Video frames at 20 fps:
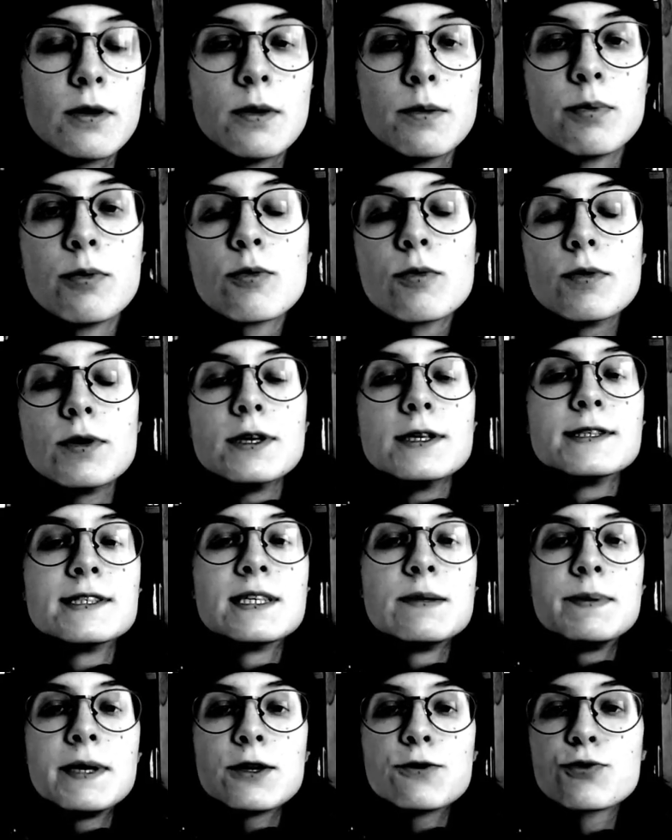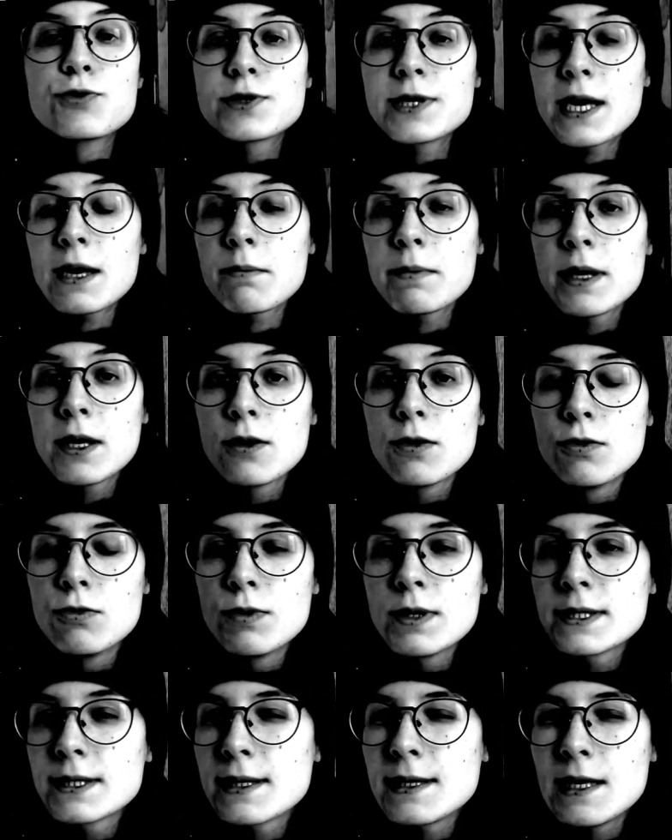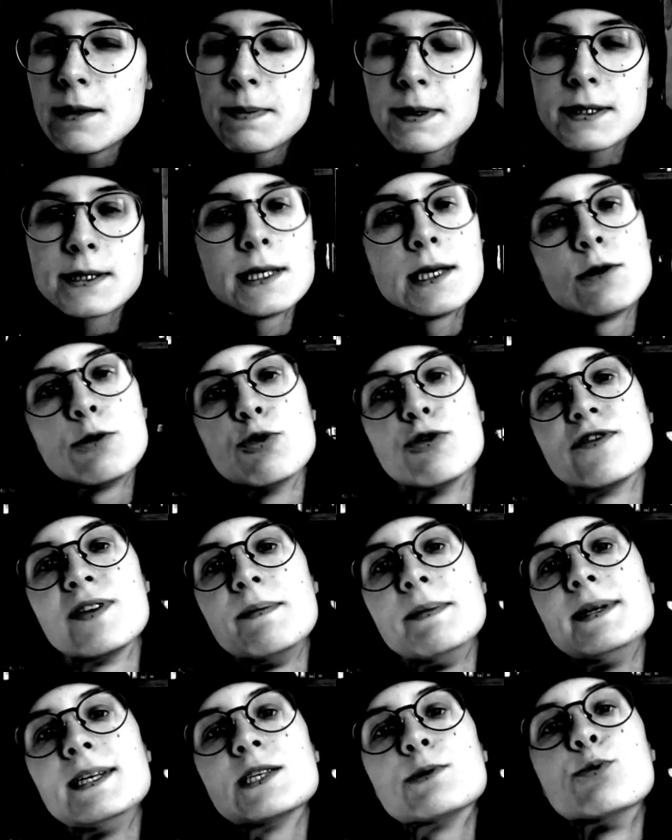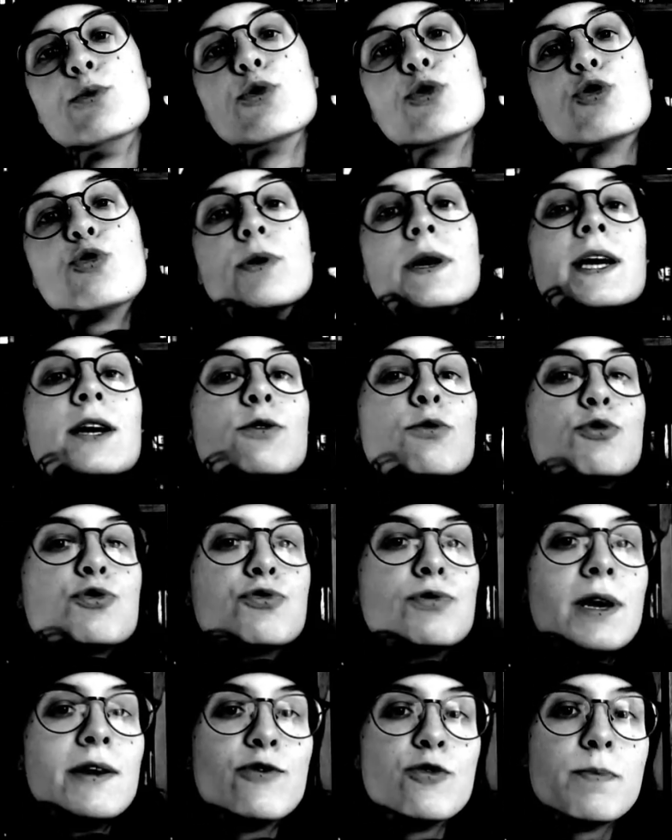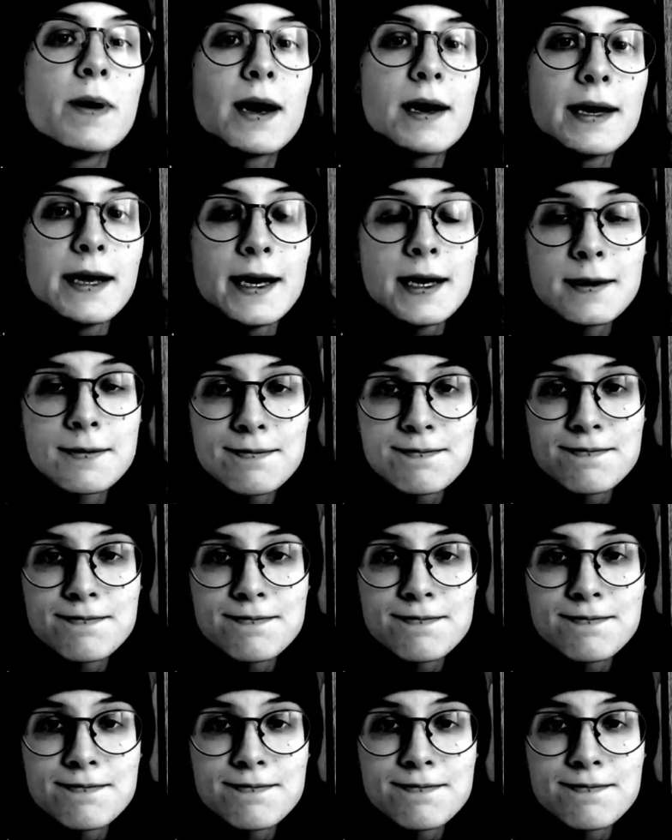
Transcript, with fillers: Bon, c'est bien tout ça, mais où est-ce qu'il est passé le féminisme queer dont je voulais vous parler hein